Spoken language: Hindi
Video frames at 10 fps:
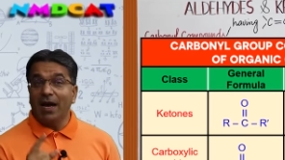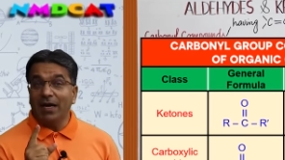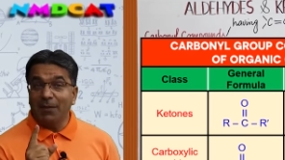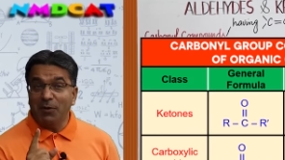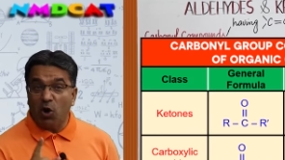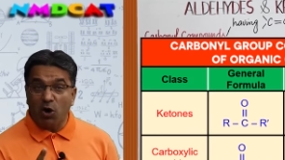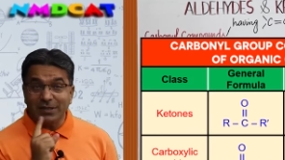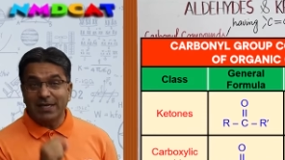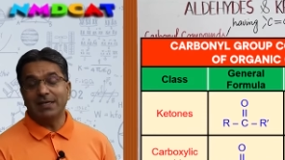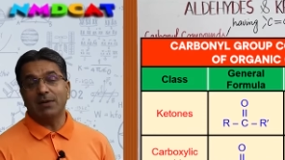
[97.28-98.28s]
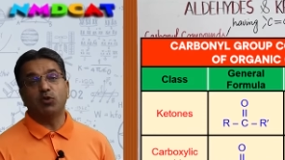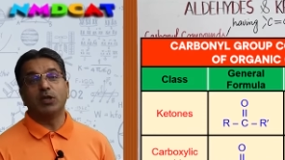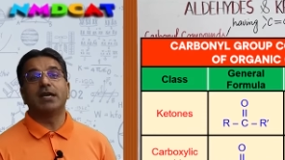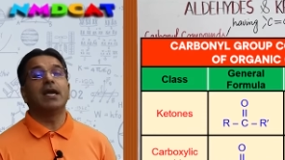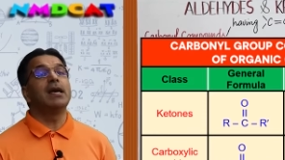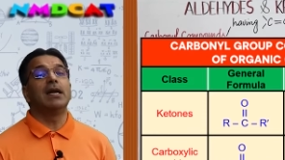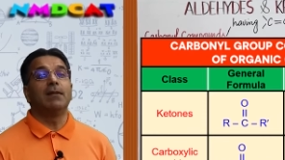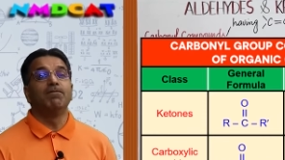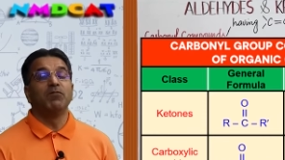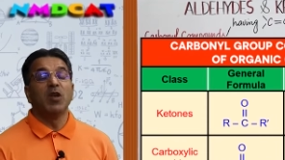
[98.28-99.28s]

अगर आप गौर से इन सबको देखेंगे ना